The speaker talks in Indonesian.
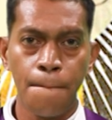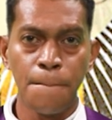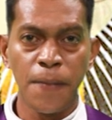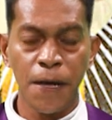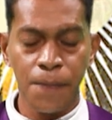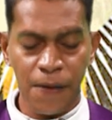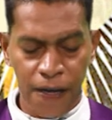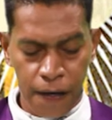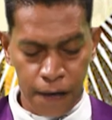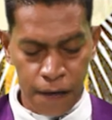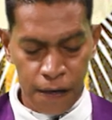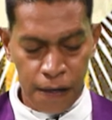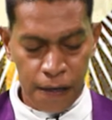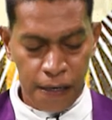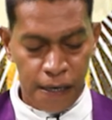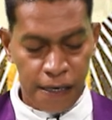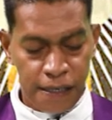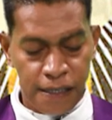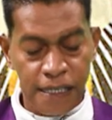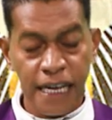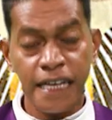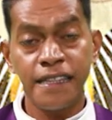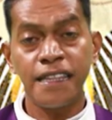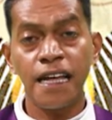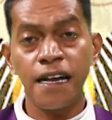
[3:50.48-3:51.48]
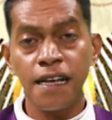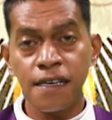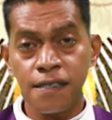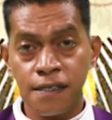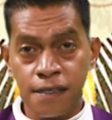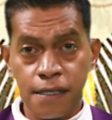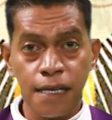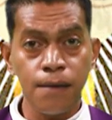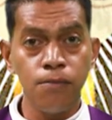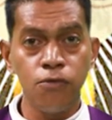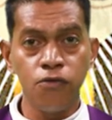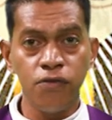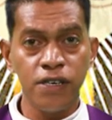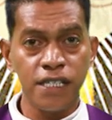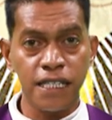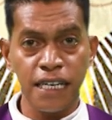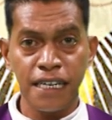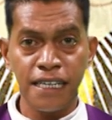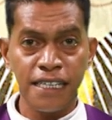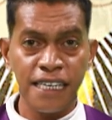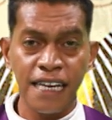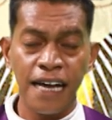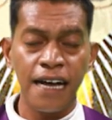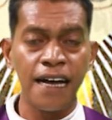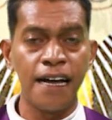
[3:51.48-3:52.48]
Mas be, se ita la simu, ita
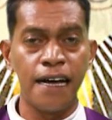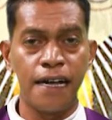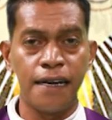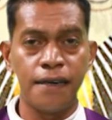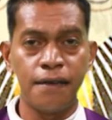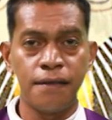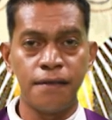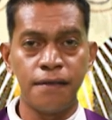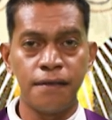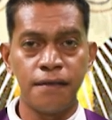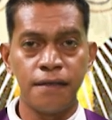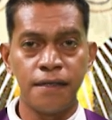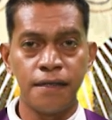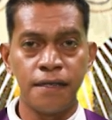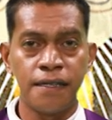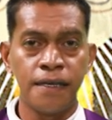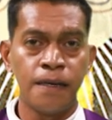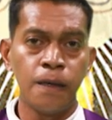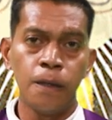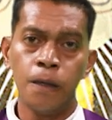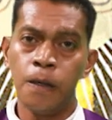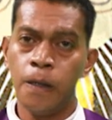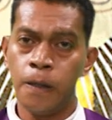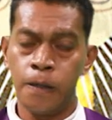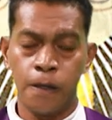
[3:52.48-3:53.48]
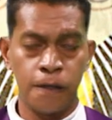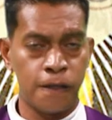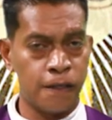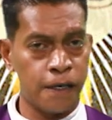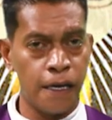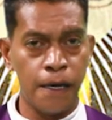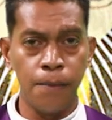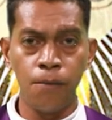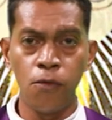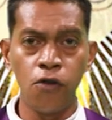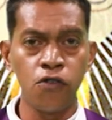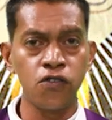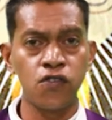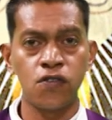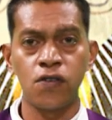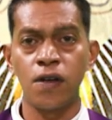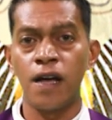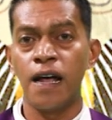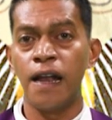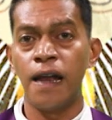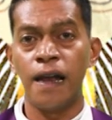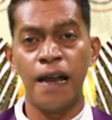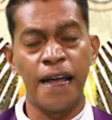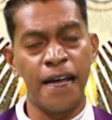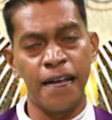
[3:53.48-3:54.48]
nini an, ita seimos
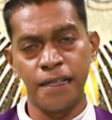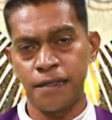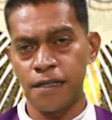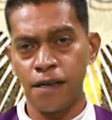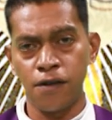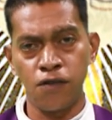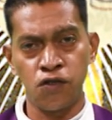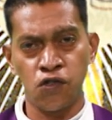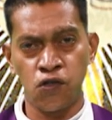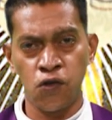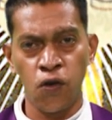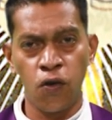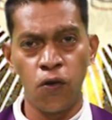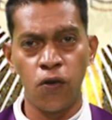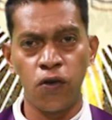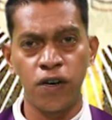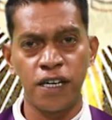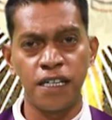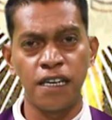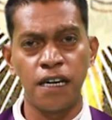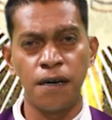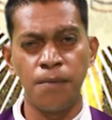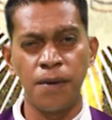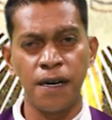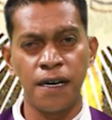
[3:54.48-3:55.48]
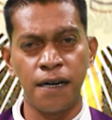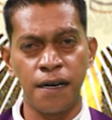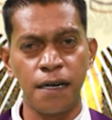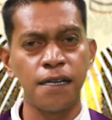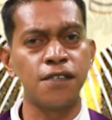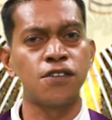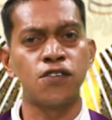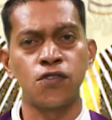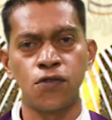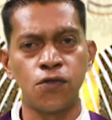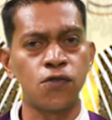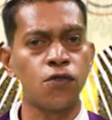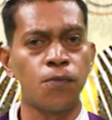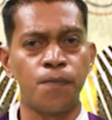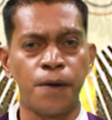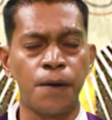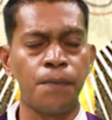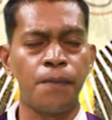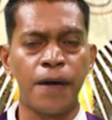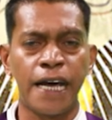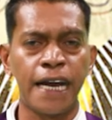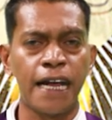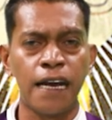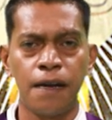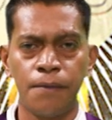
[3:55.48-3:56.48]
la hetang solok, e dane be Cristo
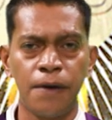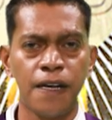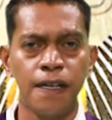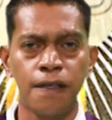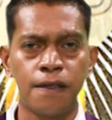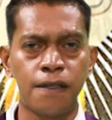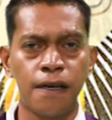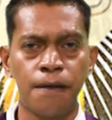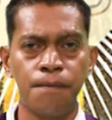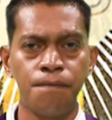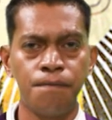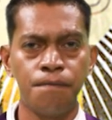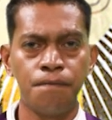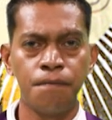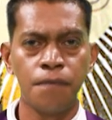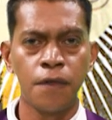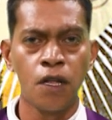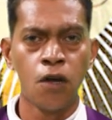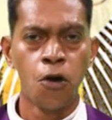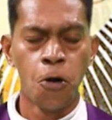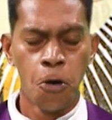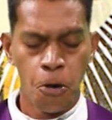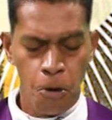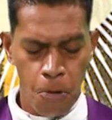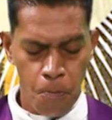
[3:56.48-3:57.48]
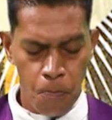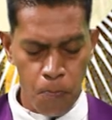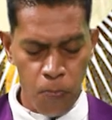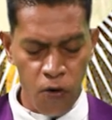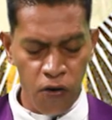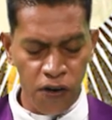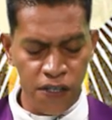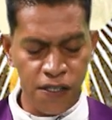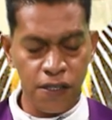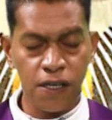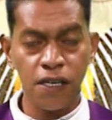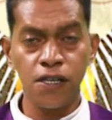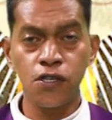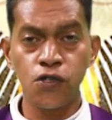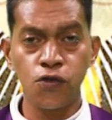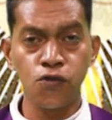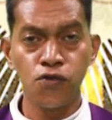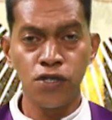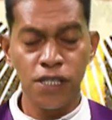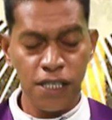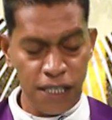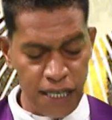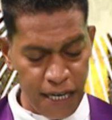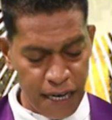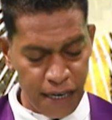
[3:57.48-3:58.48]
prepara la be Moris Cristo
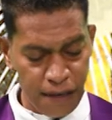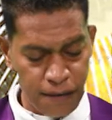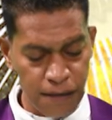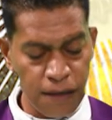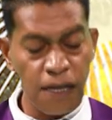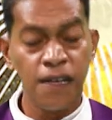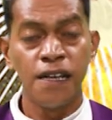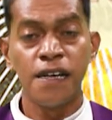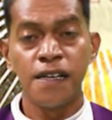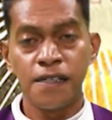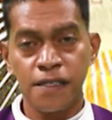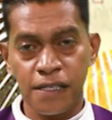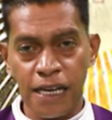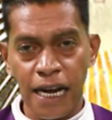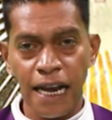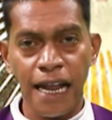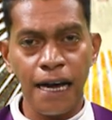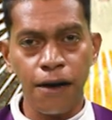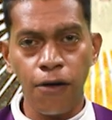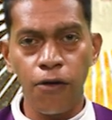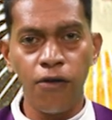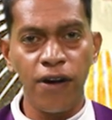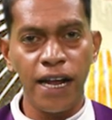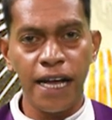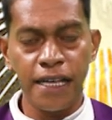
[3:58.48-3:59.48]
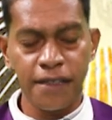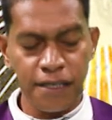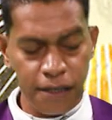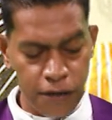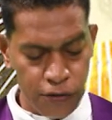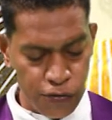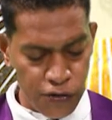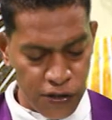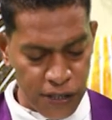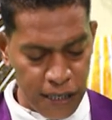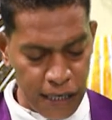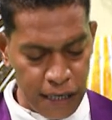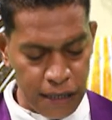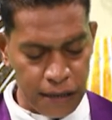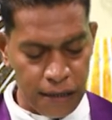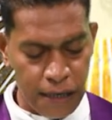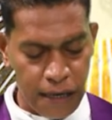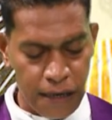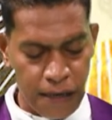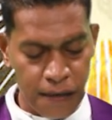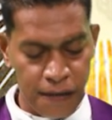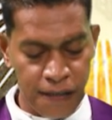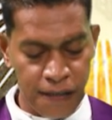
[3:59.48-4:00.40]
ninian, se la con lede tu si ita,